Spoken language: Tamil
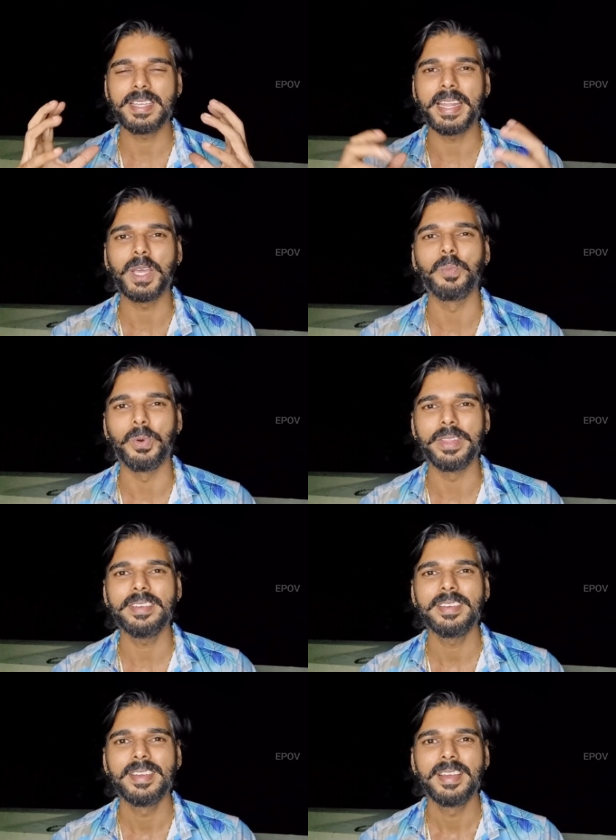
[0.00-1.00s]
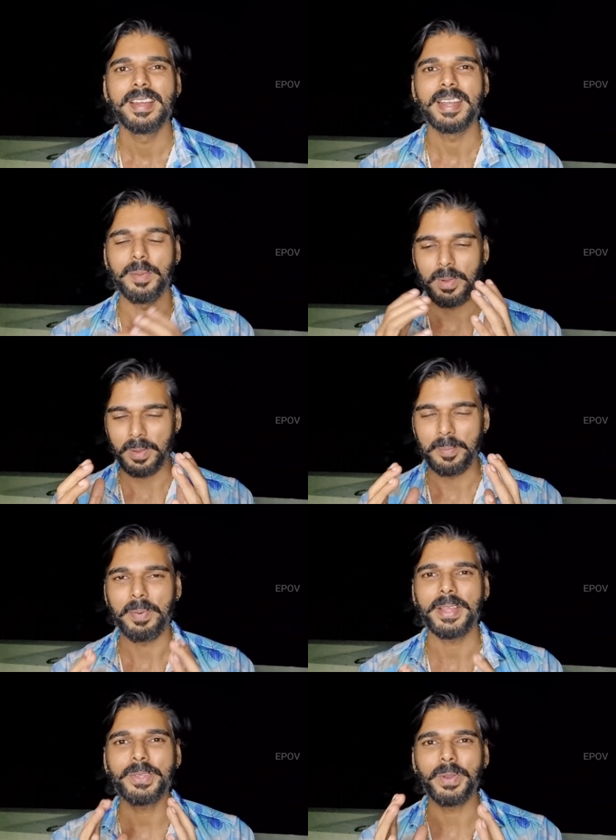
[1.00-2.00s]
தான் நிற்கும் போது நம்ம
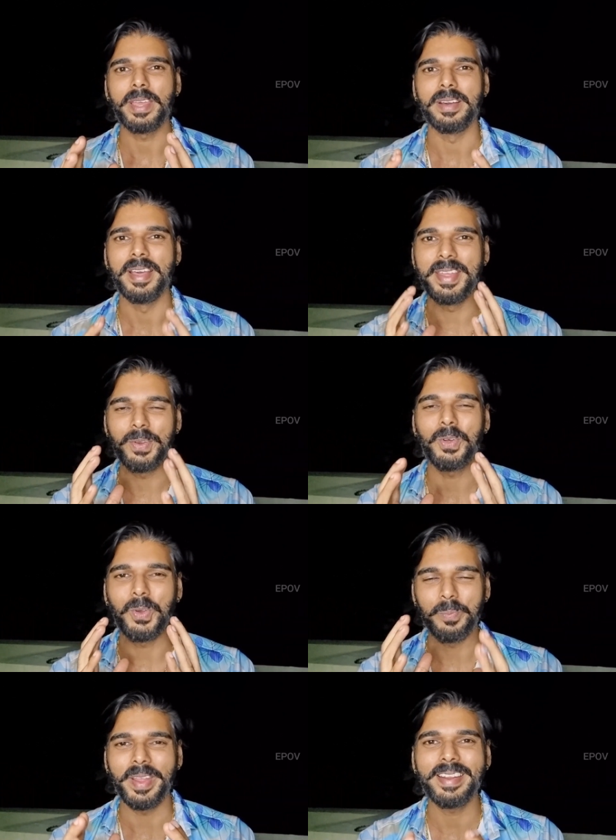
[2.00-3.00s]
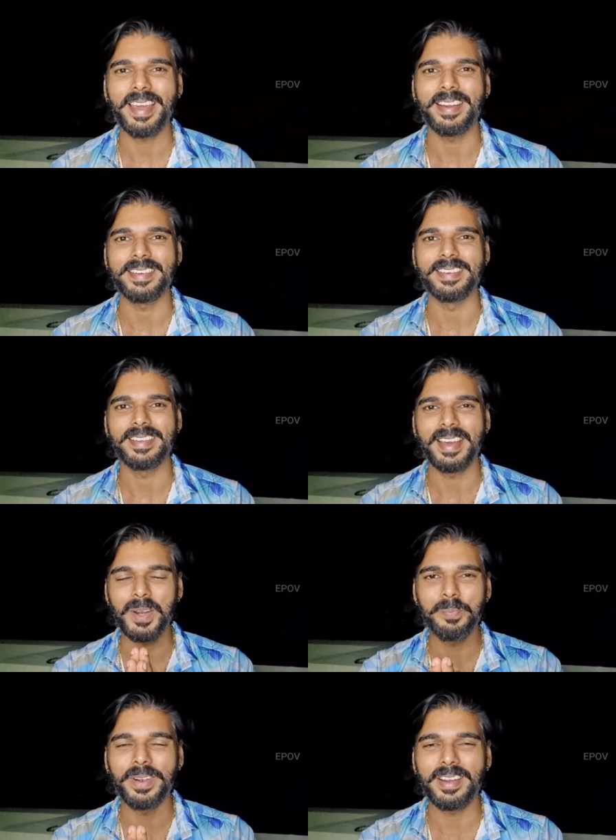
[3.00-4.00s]
படத்துடைய இன்னொரு ஒரு மெயின் கேரக்டர்
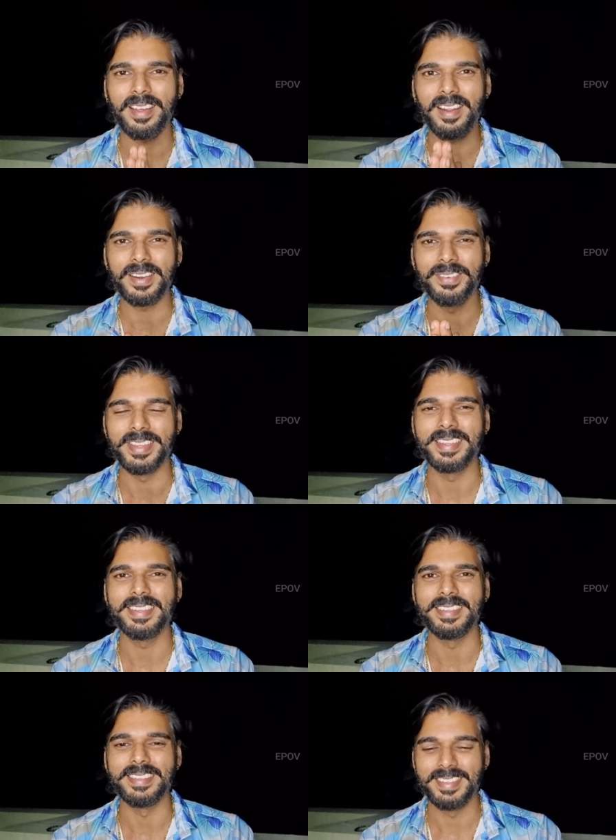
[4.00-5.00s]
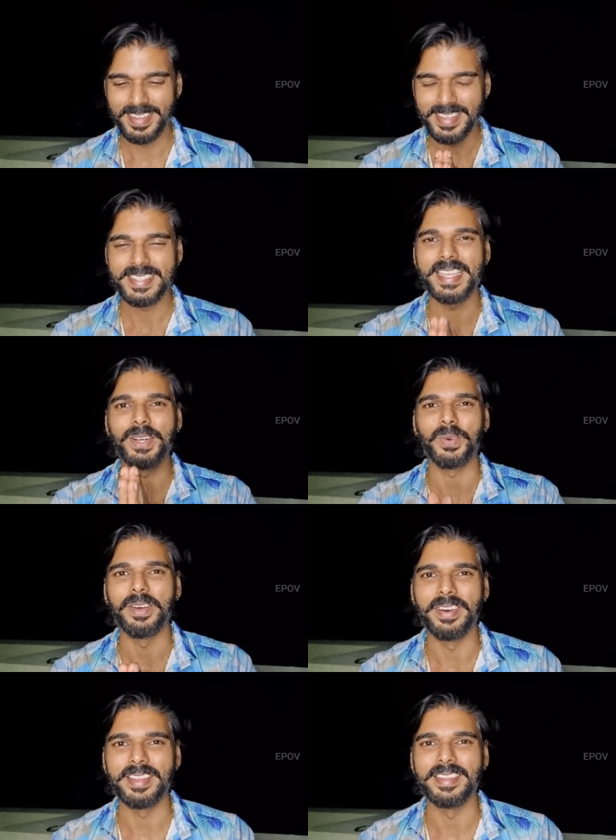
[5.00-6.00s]
கருப்புன்ற ஆடு வந்து
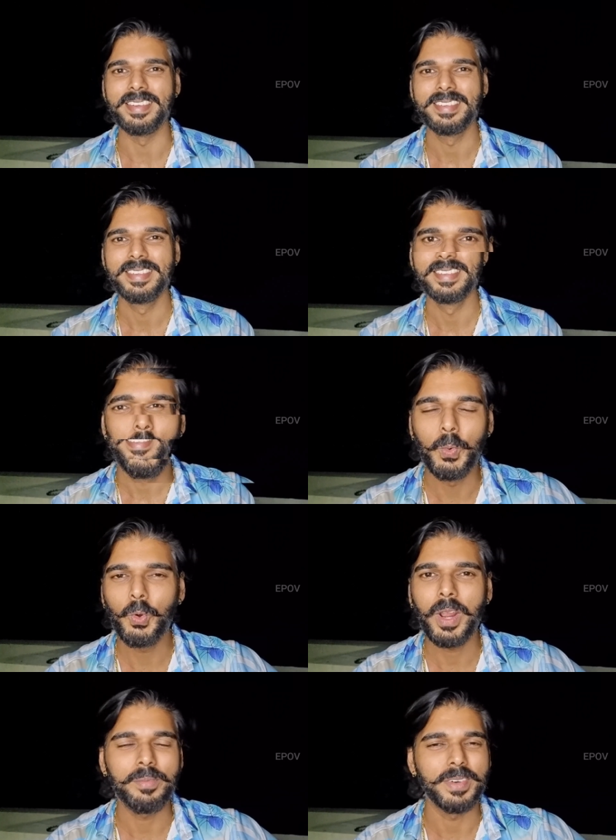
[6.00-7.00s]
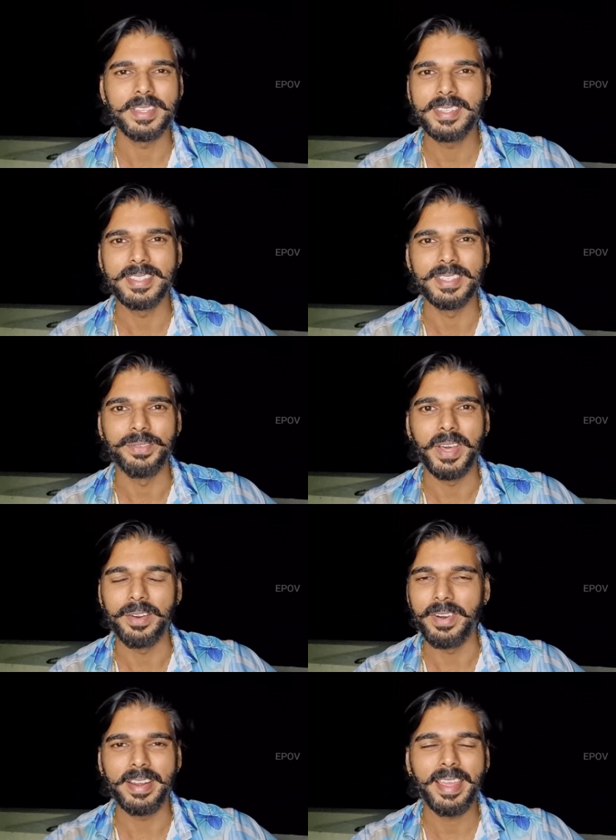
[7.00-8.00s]
சீன்குள்ளே வருது பூராம் வந்து வேற
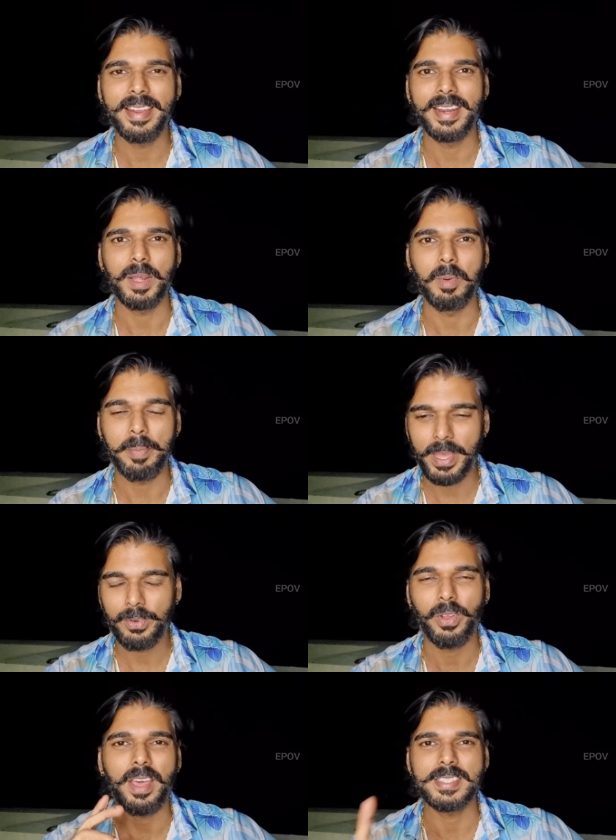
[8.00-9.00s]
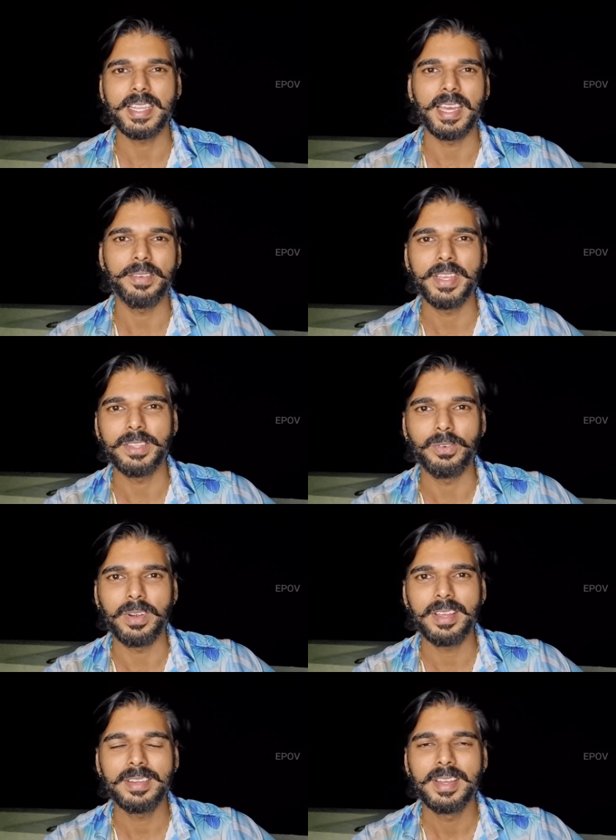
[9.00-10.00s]
வழியே இல்லை நம்ம பேரனுடைய ஆசையை
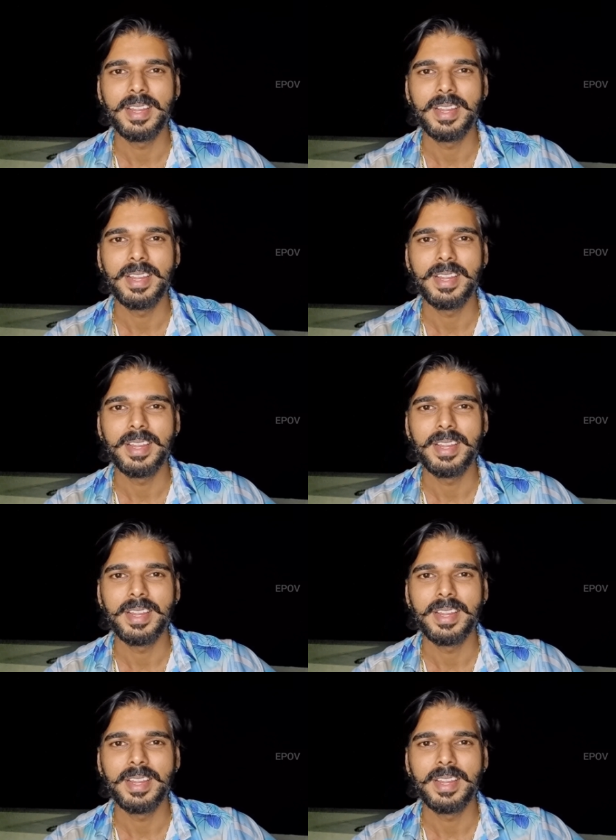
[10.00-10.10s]
நிறைவேற்றணும்னா